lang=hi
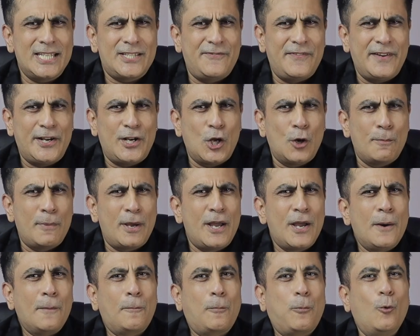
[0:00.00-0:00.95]
इस वीडियो में
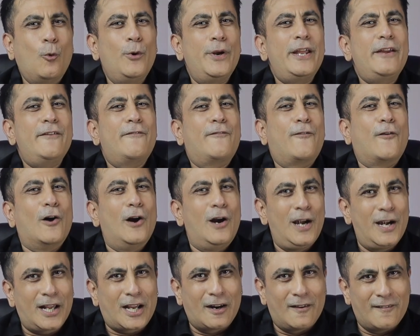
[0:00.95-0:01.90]
पूरी
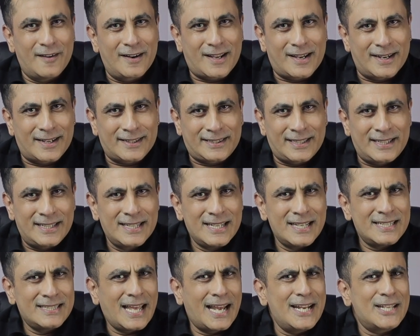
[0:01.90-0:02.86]
वर्ल्ड कवर करते
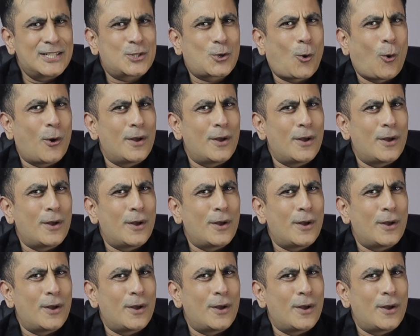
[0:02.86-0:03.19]
हैं दैट इज